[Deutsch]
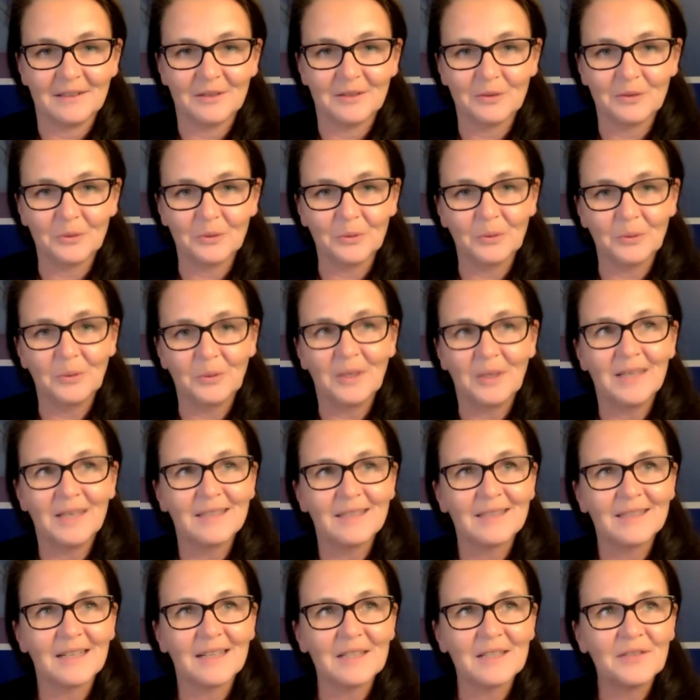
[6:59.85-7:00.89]
So
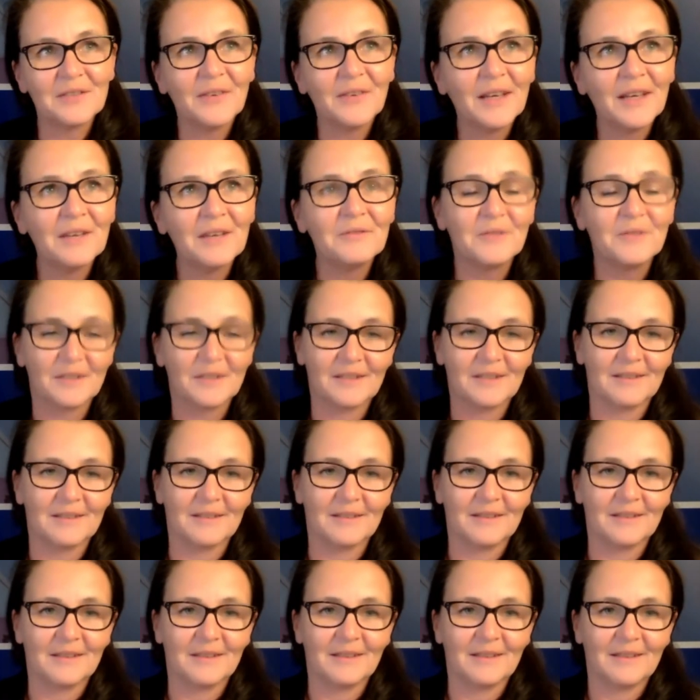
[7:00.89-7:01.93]

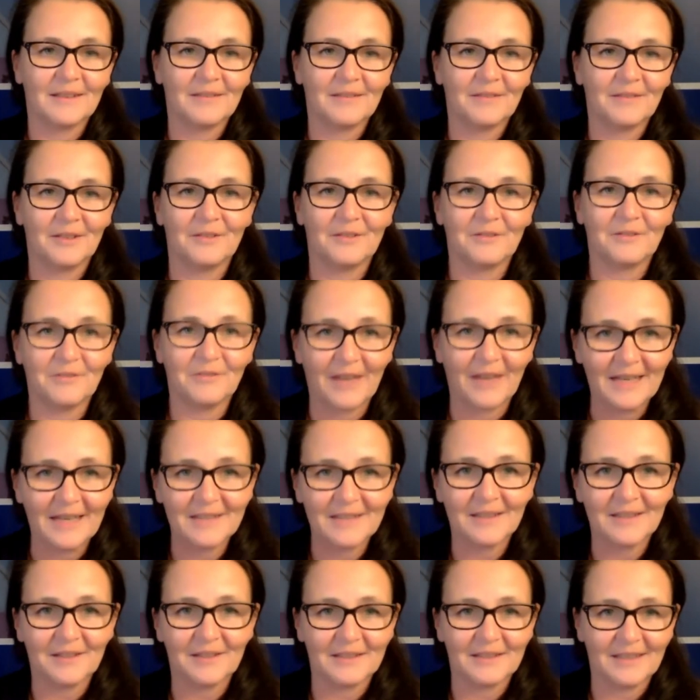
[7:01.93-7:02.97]
Transferwissen,
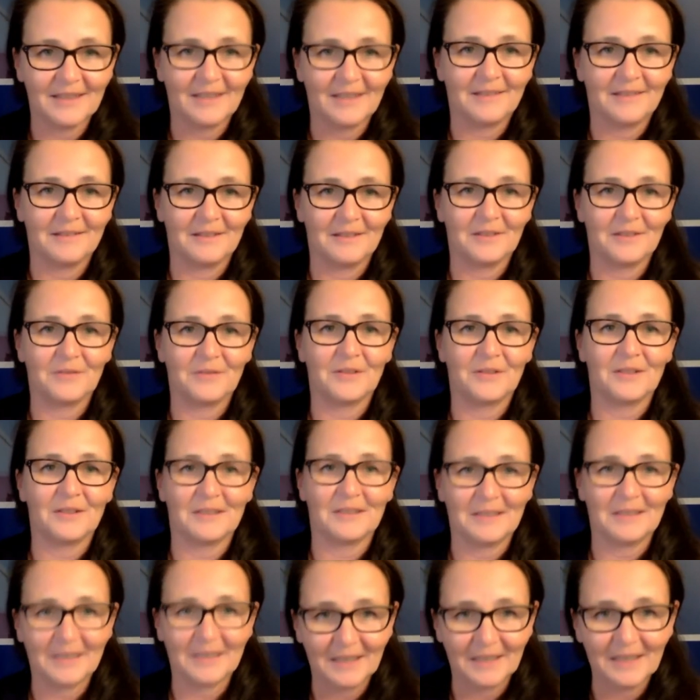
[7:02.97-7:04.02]
weiterdenkendes
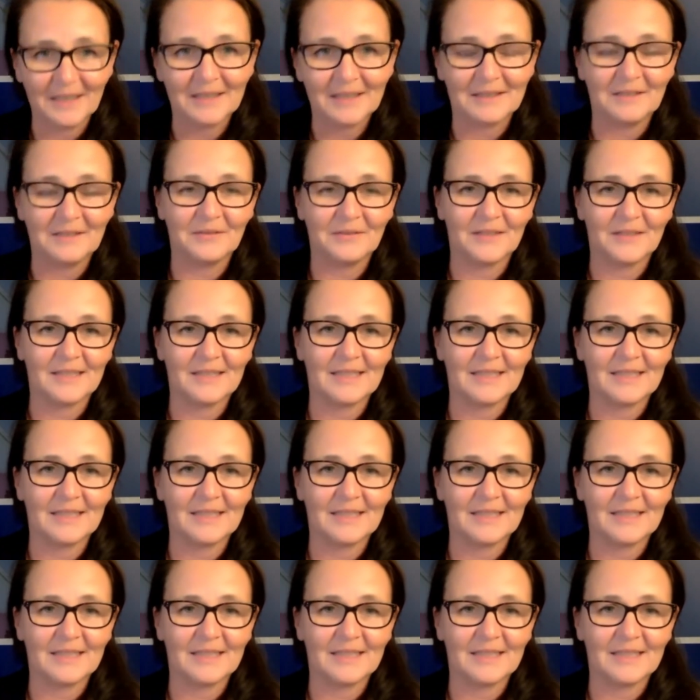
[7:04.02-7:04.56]
Wissen, kreatives